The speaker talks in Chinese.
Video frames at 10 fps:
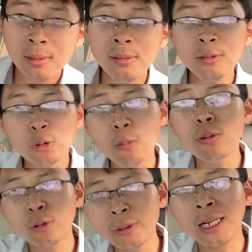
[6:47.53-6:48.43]
你懂
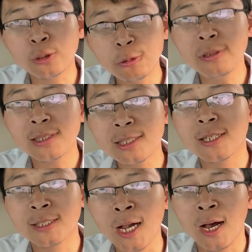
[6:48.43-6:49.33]
不懂一点军事
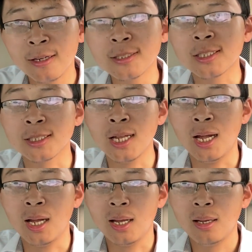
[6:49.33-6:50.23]
的常识啊？